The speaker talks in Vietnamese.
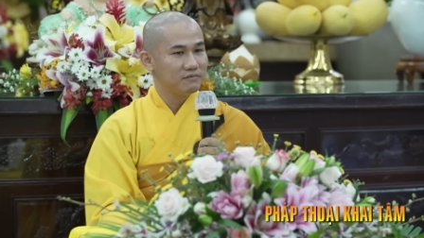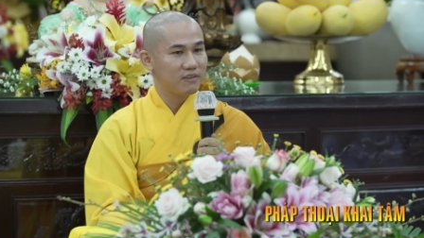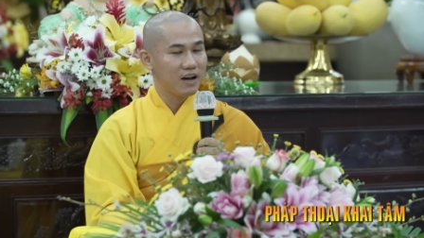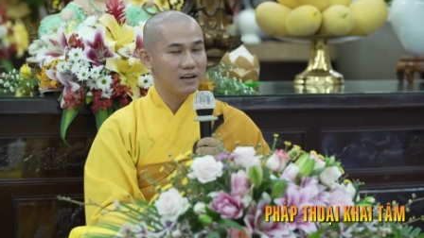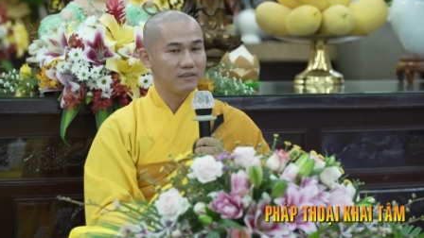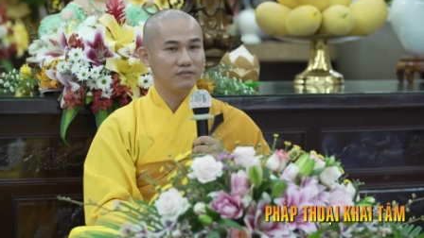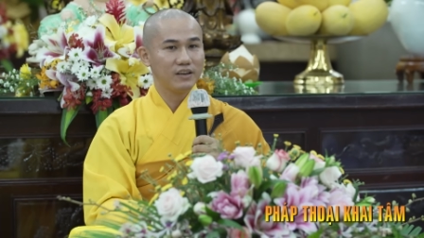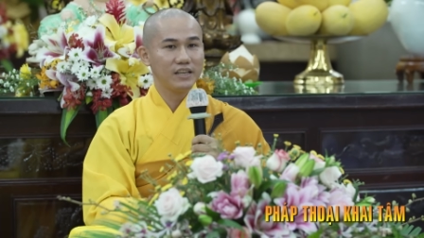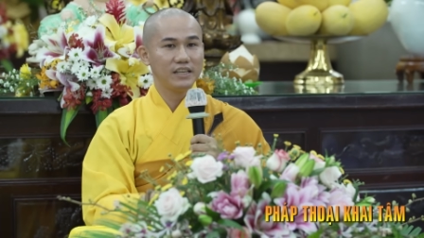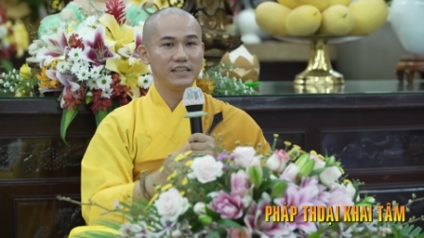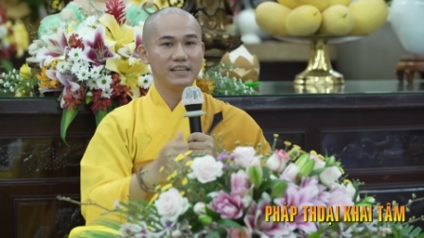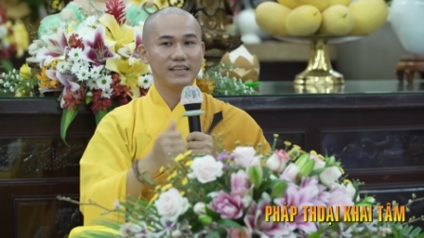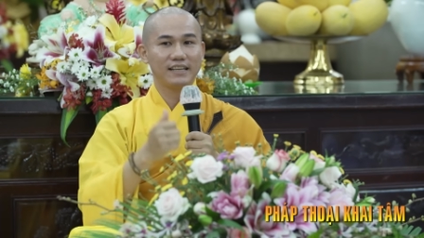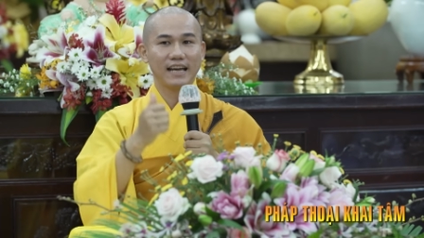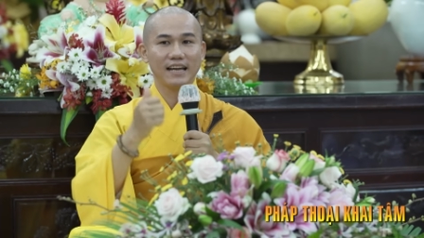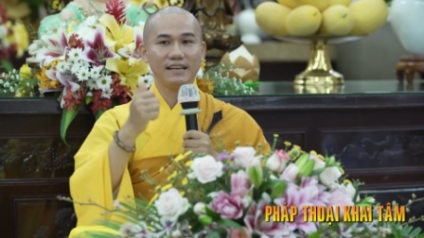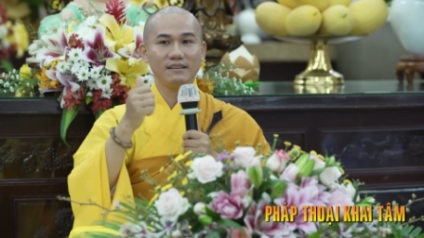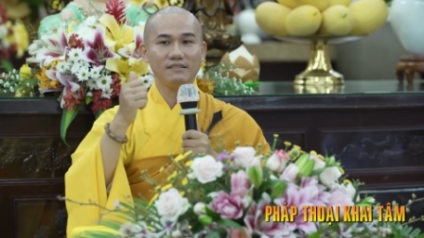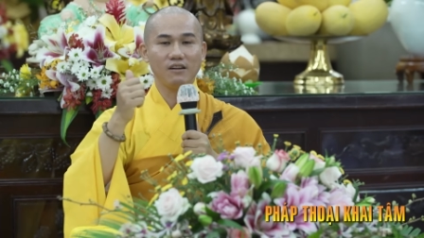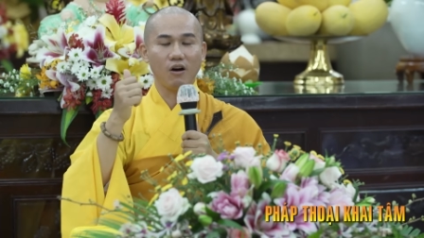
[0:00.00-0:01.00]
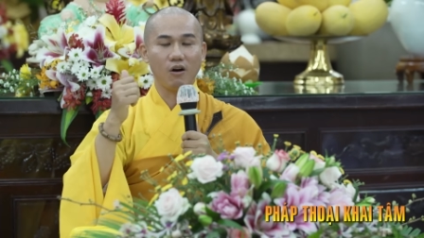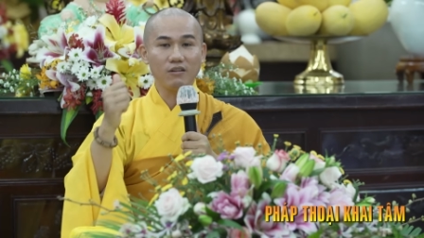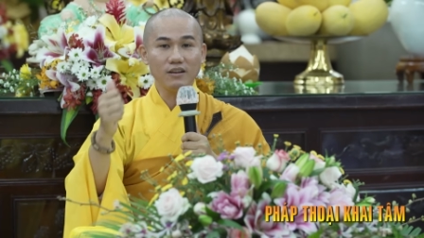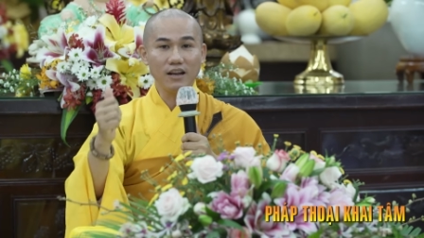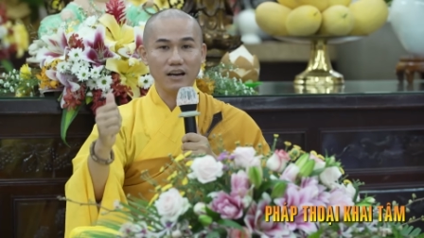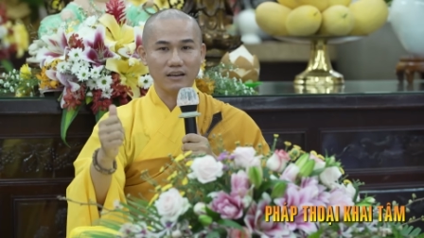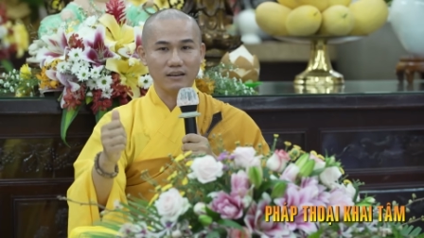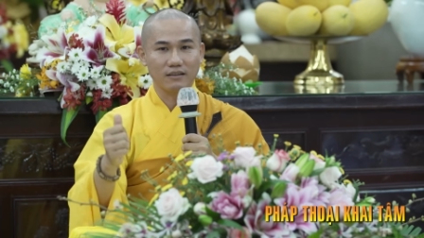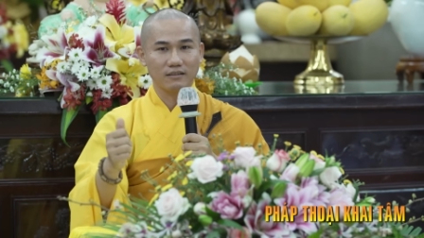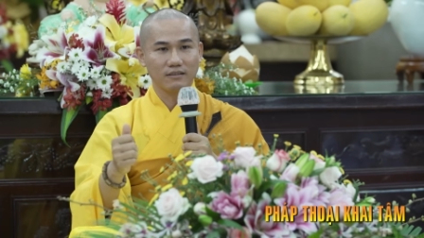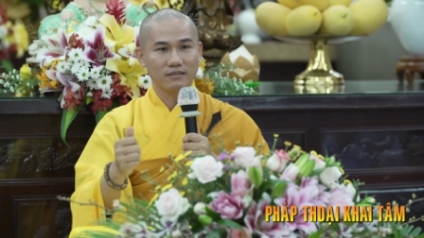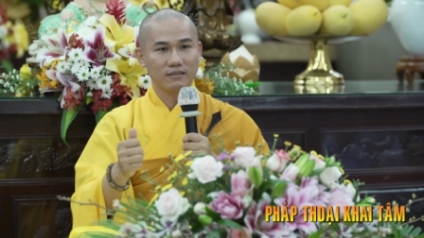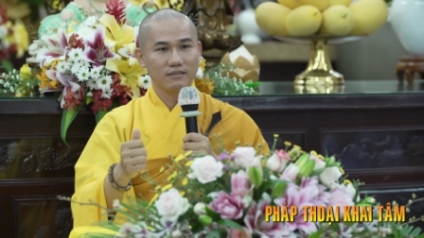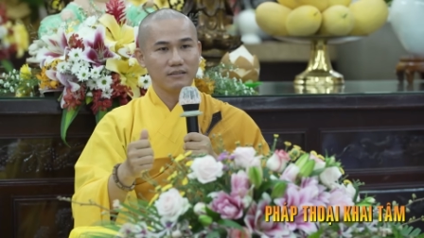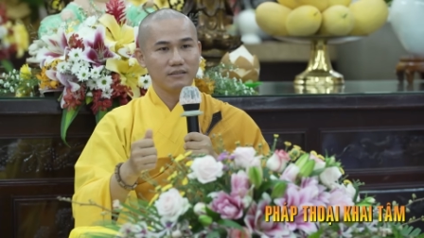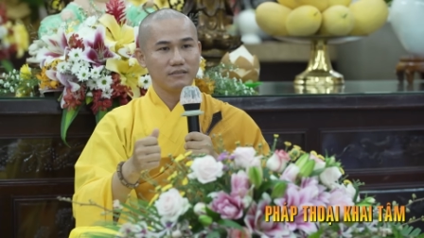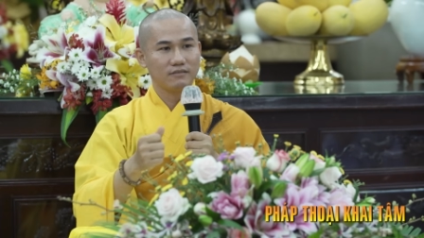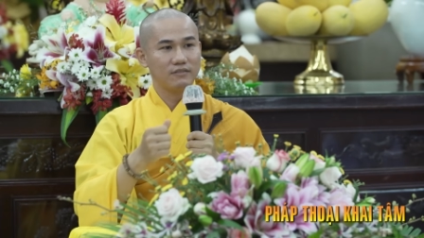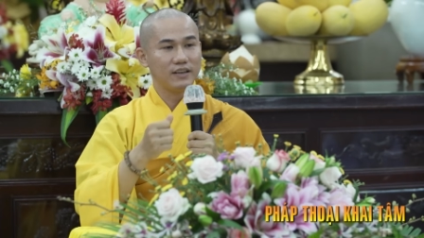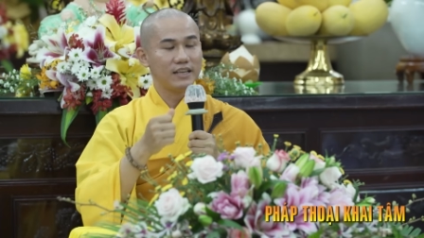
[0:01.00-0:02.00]
Và vì cái nỗ lực,
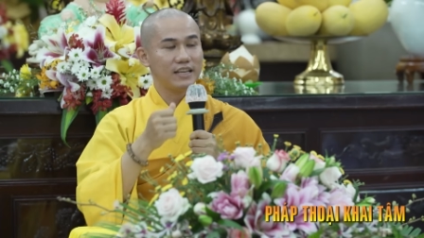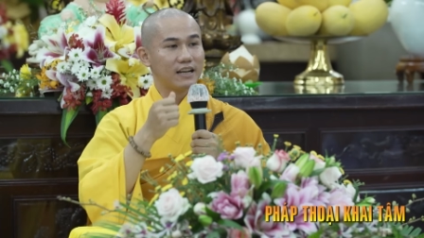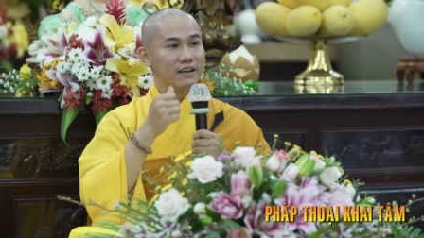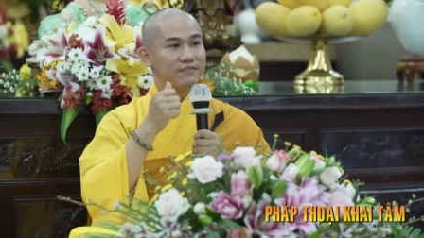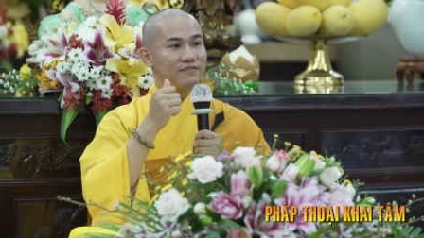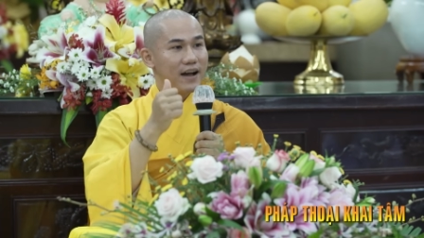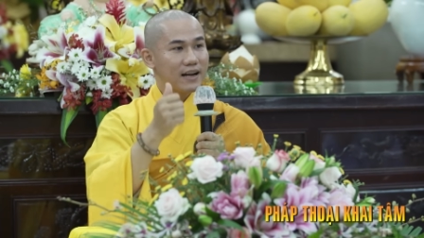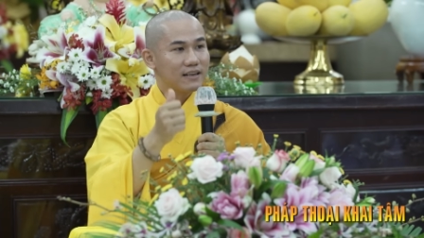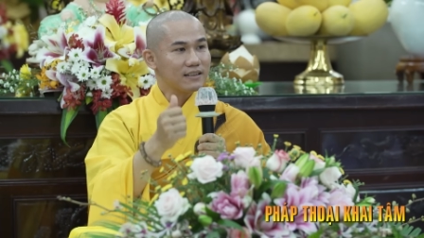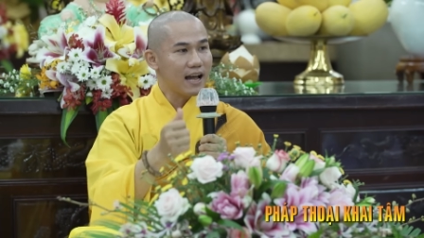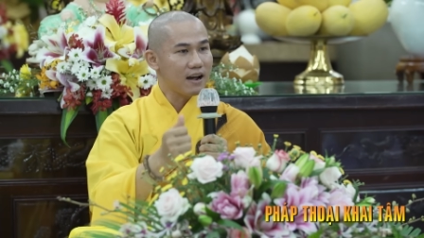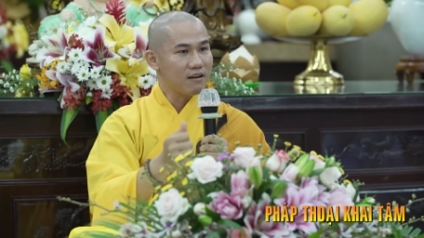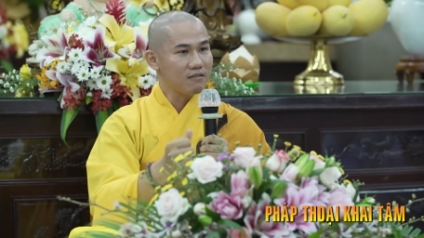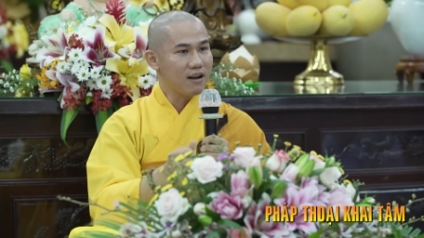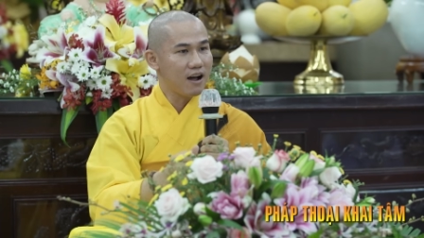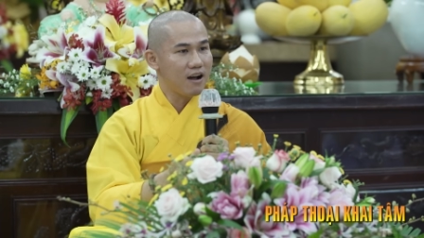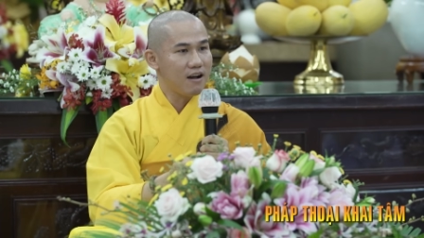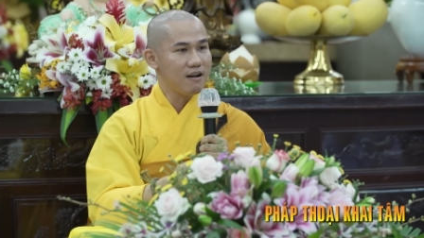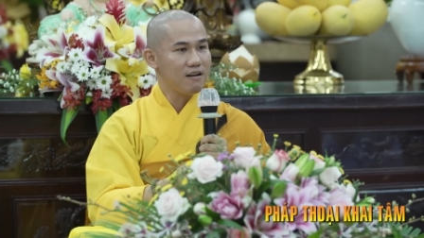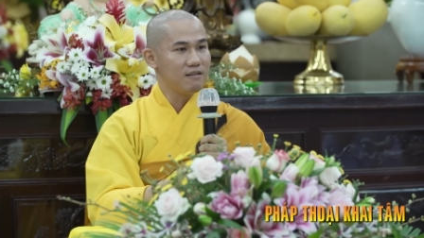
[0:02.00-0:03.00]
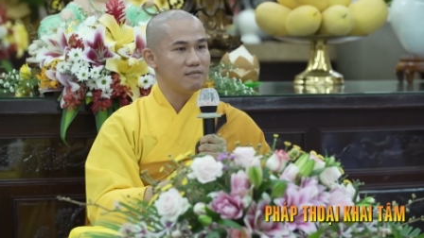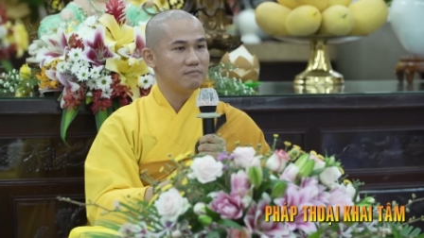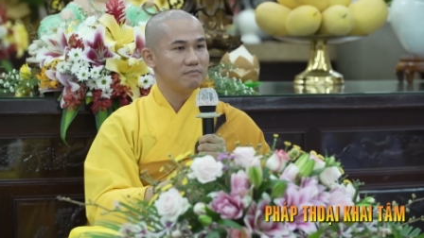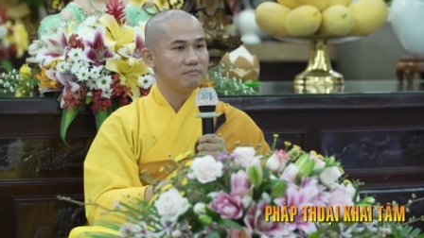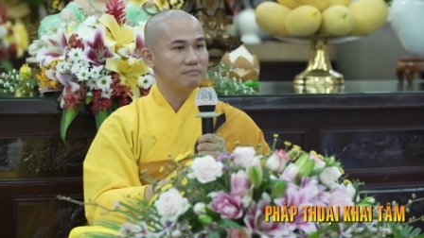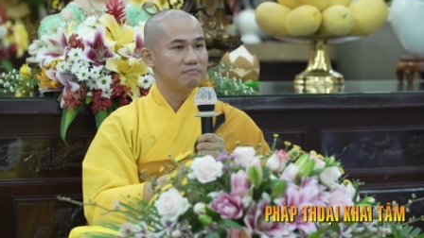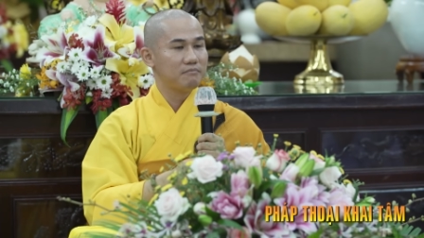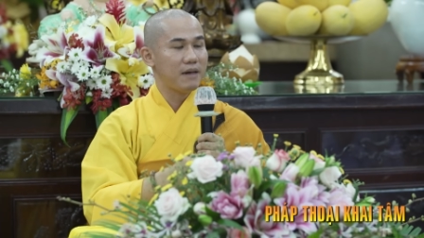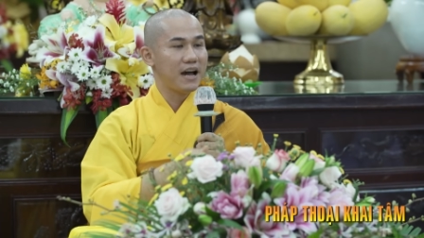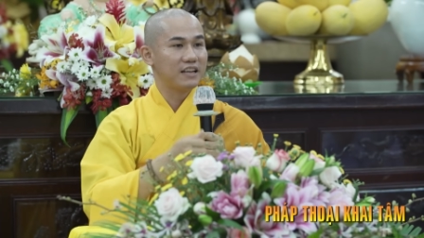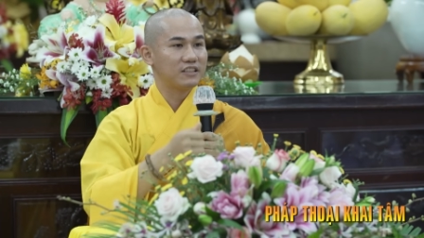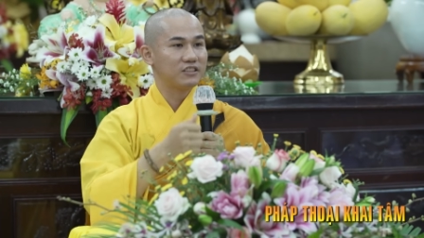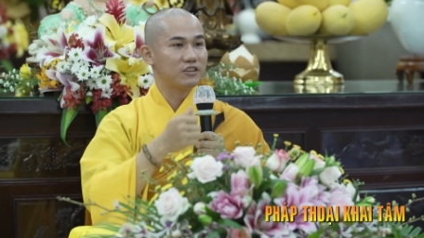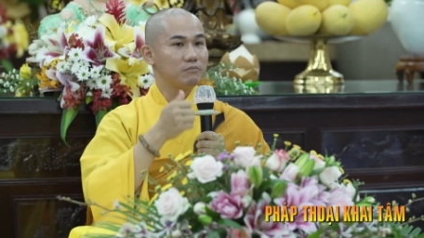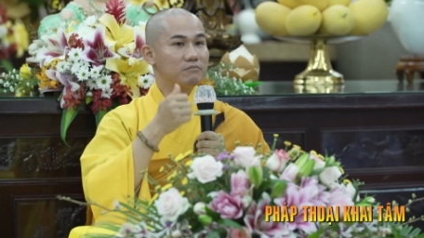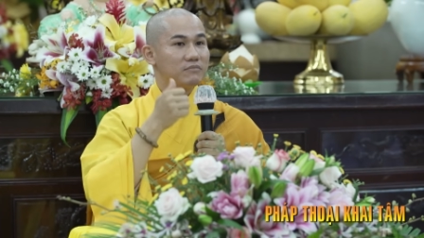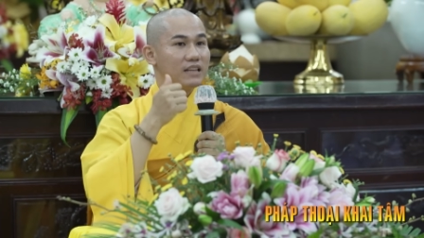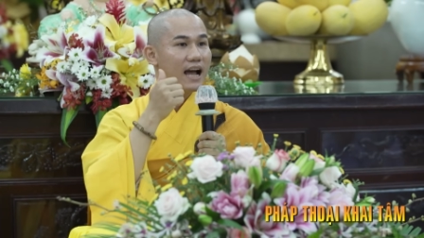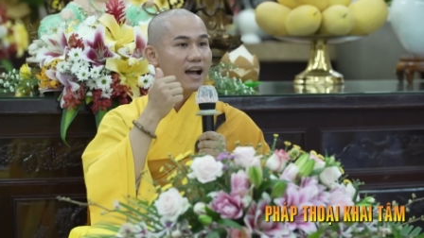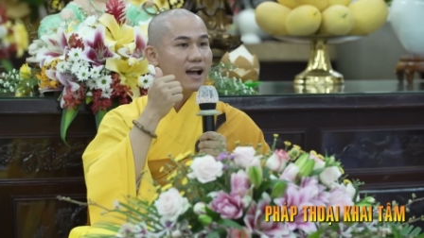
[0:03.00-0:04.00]
vì cái phấn đấu đó mà
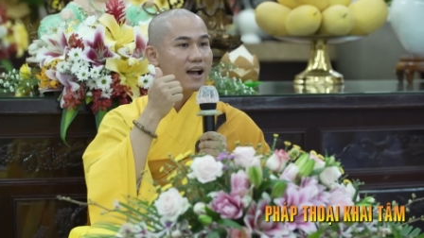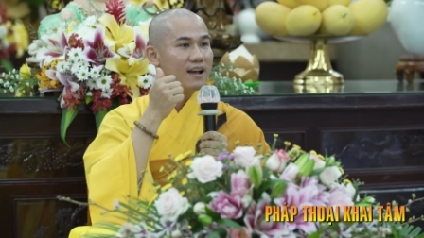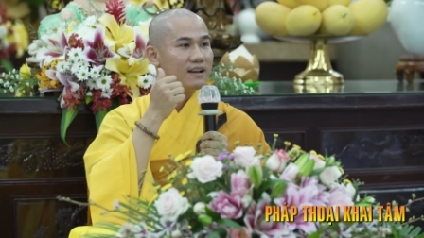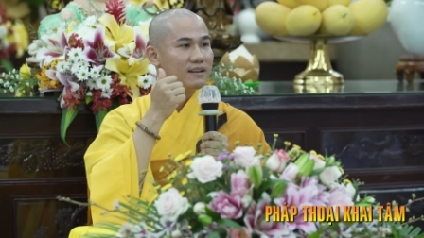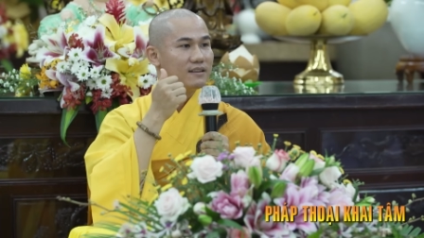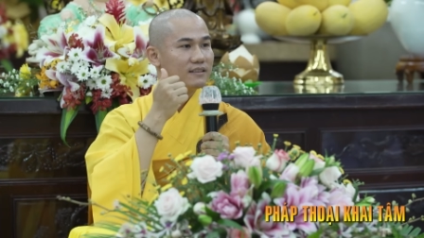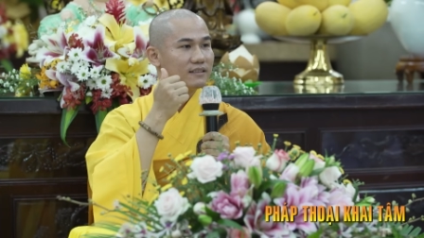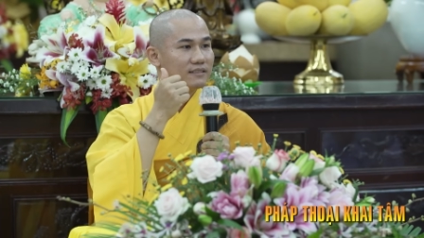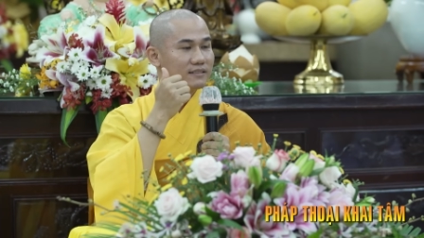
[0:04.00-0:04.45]
chúng ta